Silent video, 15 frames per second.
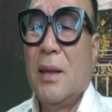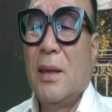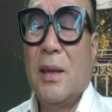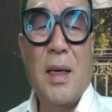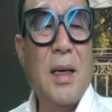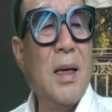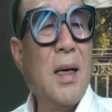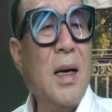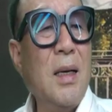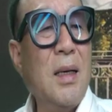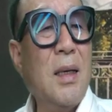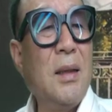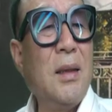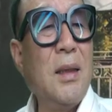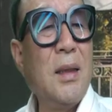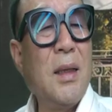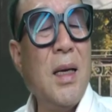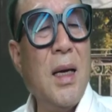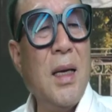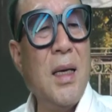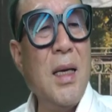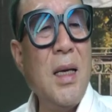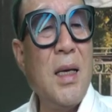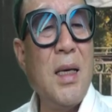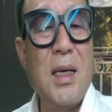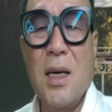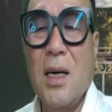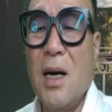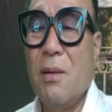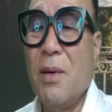대강 어떻게
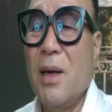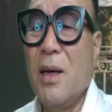인기 영합에